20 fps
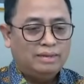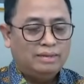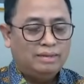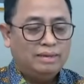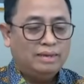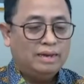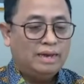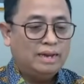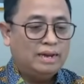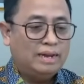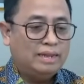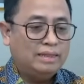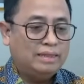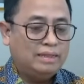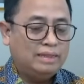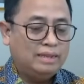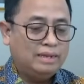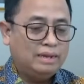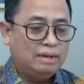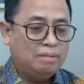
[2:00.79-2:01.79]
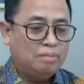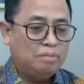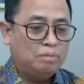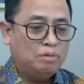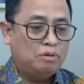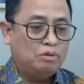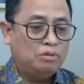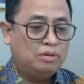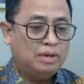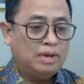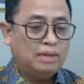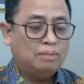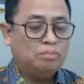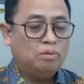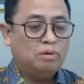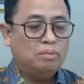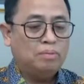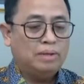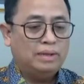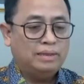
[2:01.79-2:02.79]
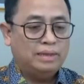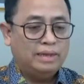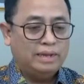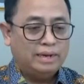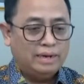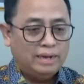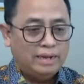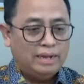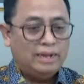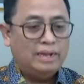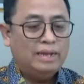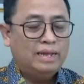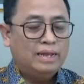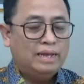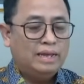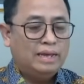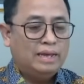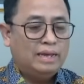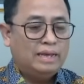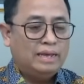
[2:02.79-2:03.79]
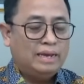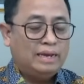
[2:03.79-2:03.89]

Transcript: Jika nanti tidak memenuhi syarat formil material, ya